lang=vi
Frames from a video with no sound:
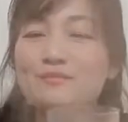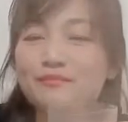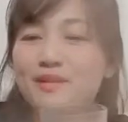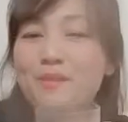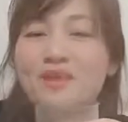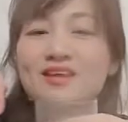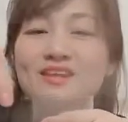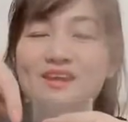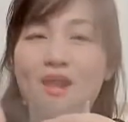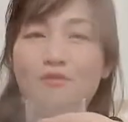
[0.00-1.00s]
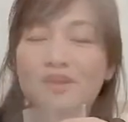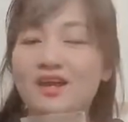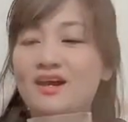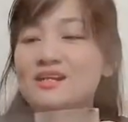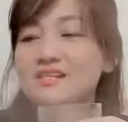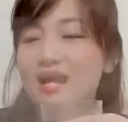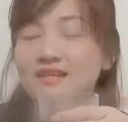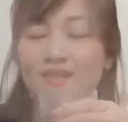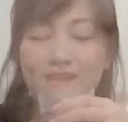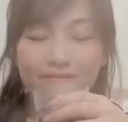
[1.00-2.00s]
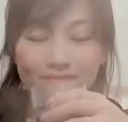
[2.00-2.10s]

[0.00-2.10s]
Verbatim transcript: các bạn nhìn là lẩu kẹt hết sạch rồi đó